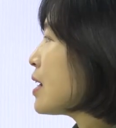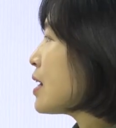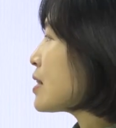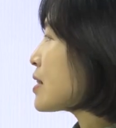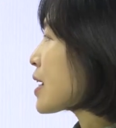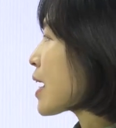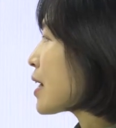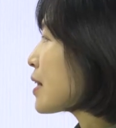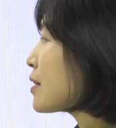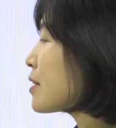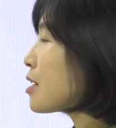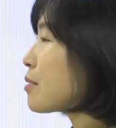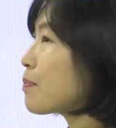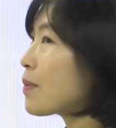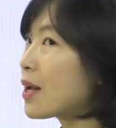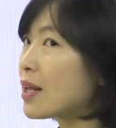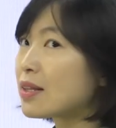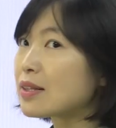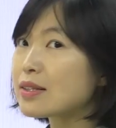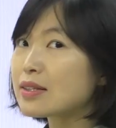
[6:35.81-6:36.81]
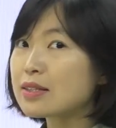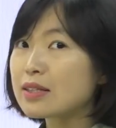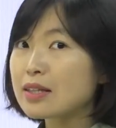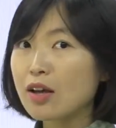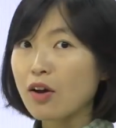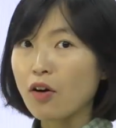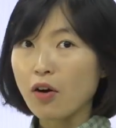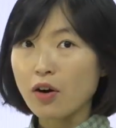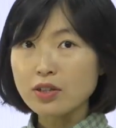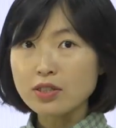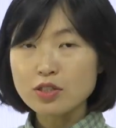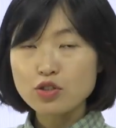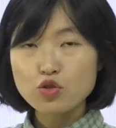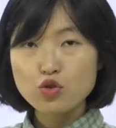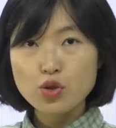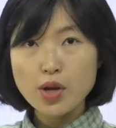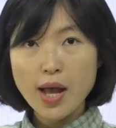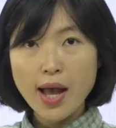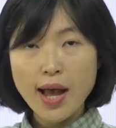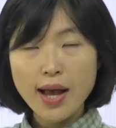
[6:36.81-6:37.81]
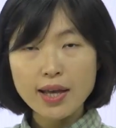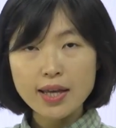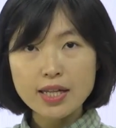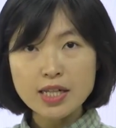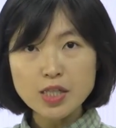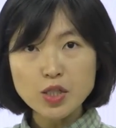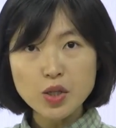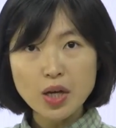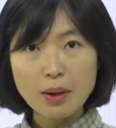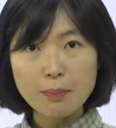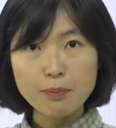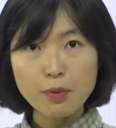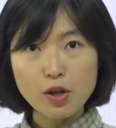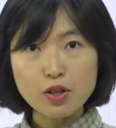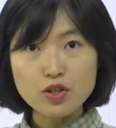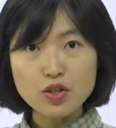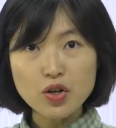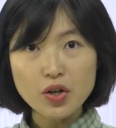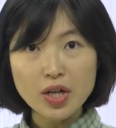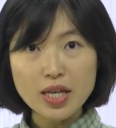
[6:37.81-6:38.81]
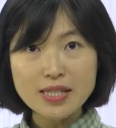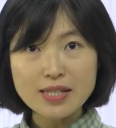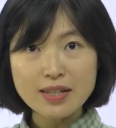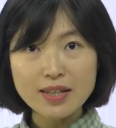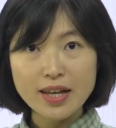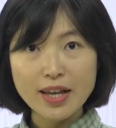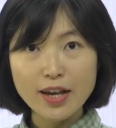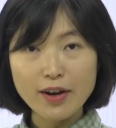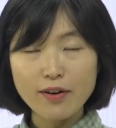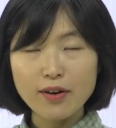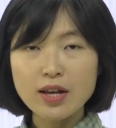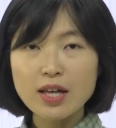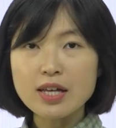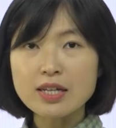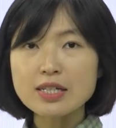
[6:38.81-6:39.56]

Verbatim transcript: 잔디밭 어느 쫙 일정한 면적이잖아요.